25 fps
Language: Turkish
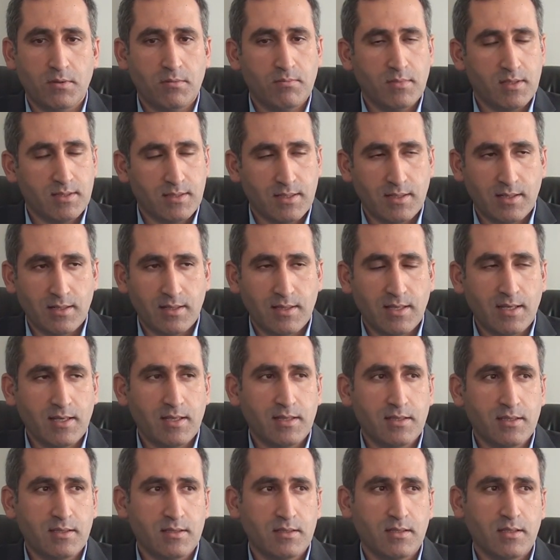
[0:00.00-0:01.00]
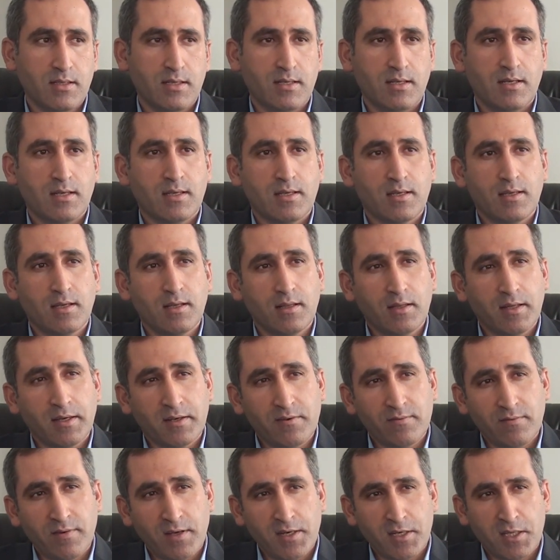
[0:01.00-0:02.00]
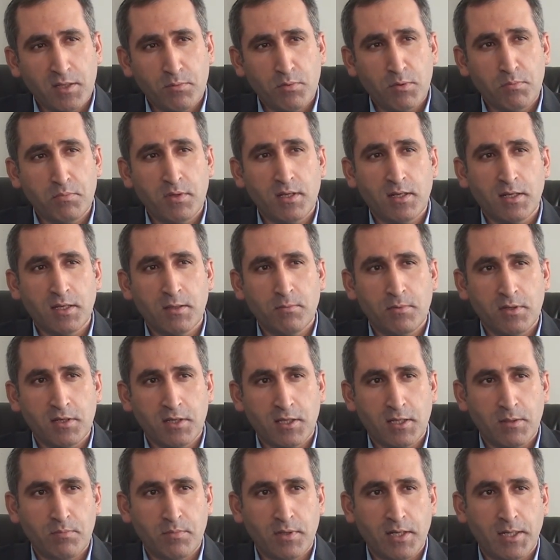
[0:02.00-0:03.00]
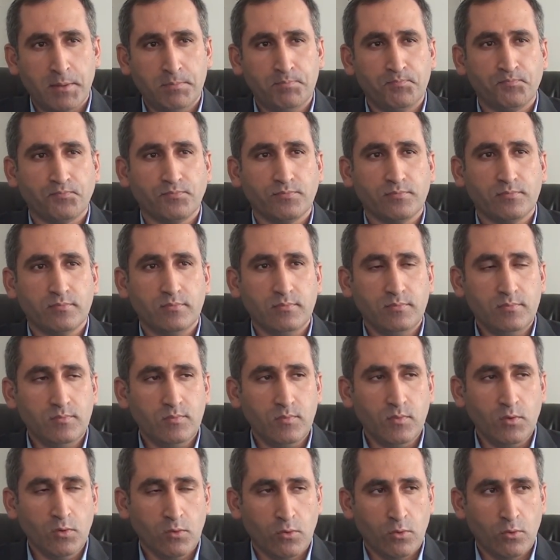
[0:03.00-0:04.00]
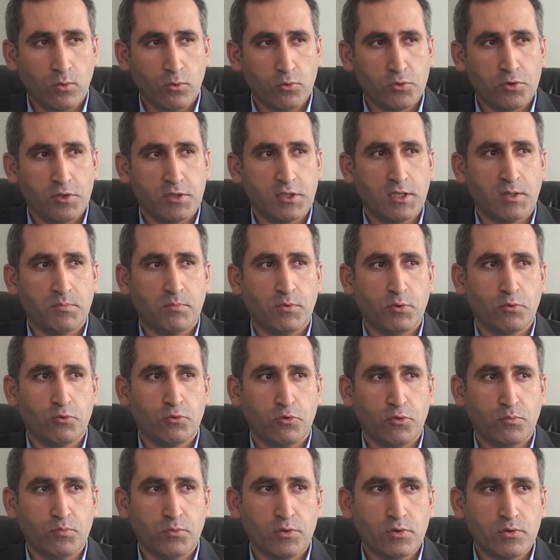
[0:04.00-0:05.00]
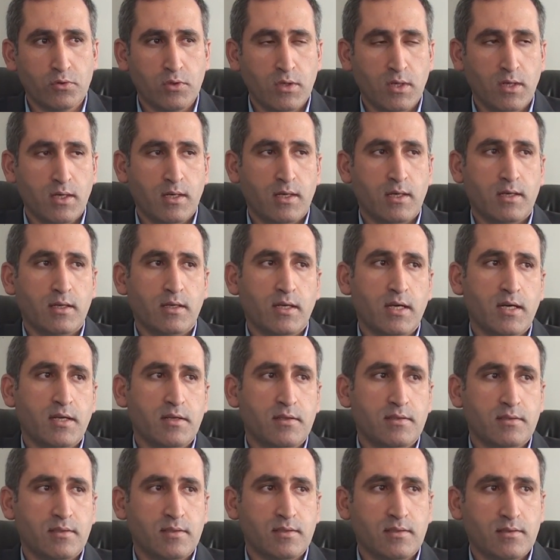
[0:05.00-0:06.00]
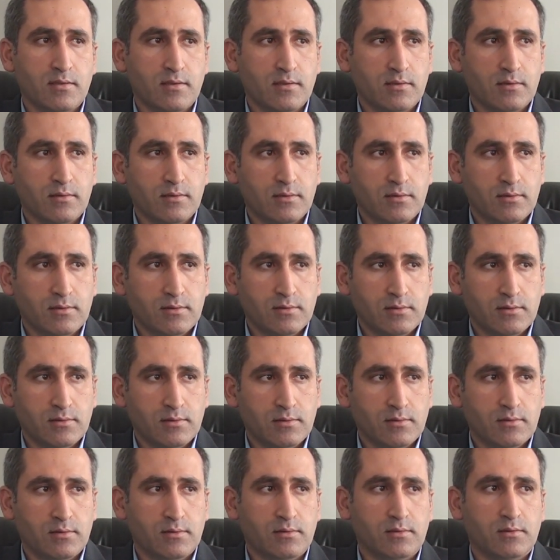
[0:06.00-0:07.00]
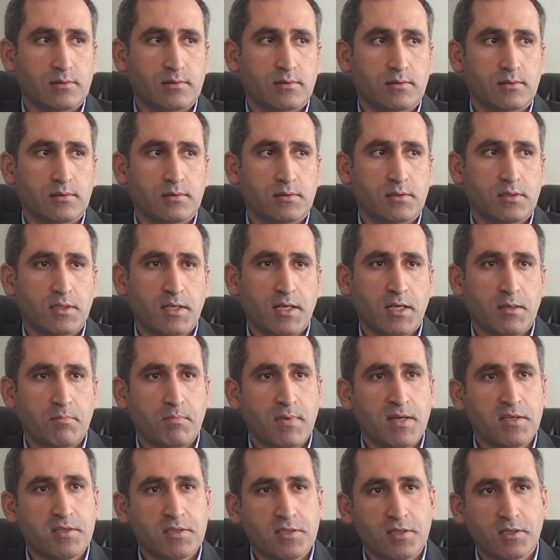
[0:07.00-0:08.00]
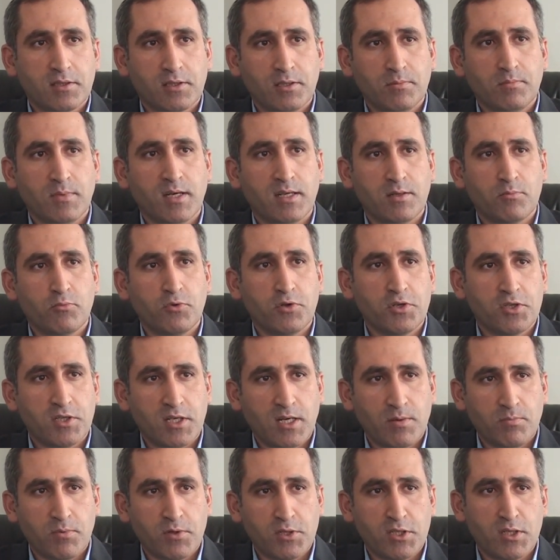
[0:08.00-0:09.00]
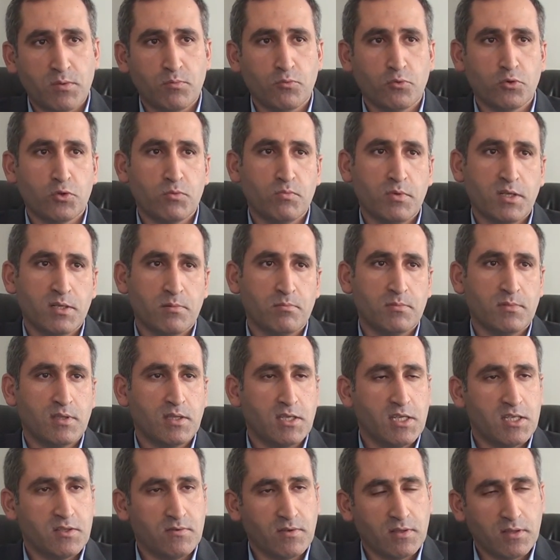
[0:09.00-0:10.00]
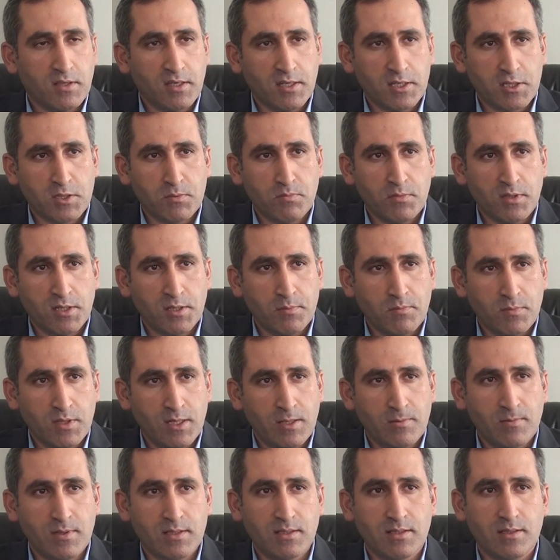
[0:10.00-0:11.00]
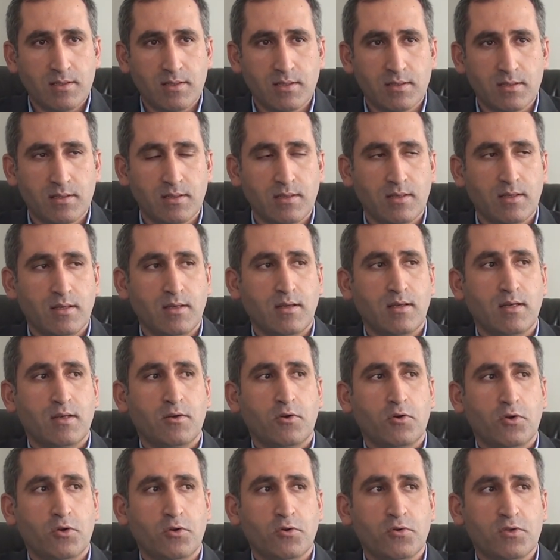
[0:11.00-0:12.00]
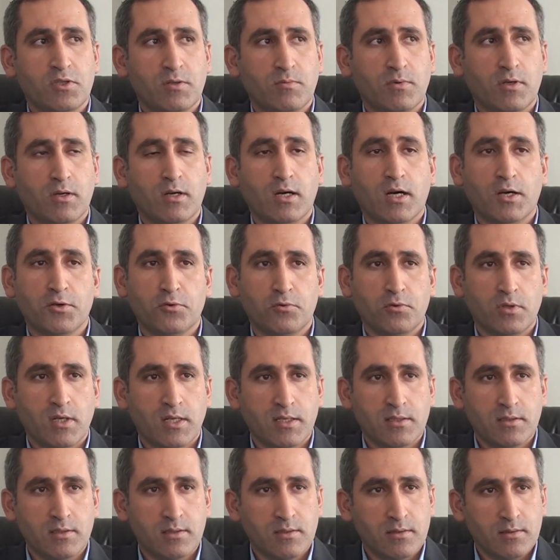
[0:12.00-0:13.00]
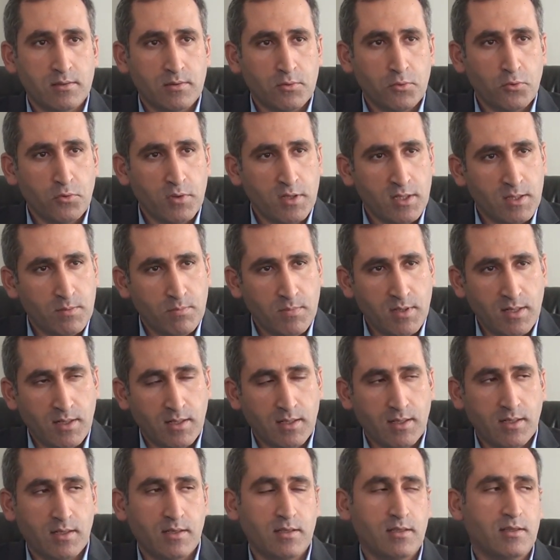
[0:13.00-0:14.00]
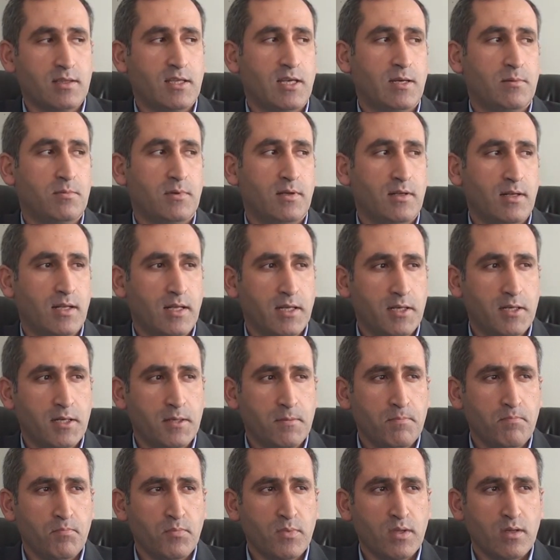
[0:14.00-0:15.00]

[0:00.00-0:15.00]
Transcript: bir mesele değildir. Hı hı. Yılların verdiği bir bilgi birikimle oluşacak bir durumdur. Yani siz e, direkt ben çıktım hani bu işi yapacağım uzmanım, teşvik danışmanım diyemezsiniz. İlk önce bir kanunları, yönetmelikleri, tebliğleri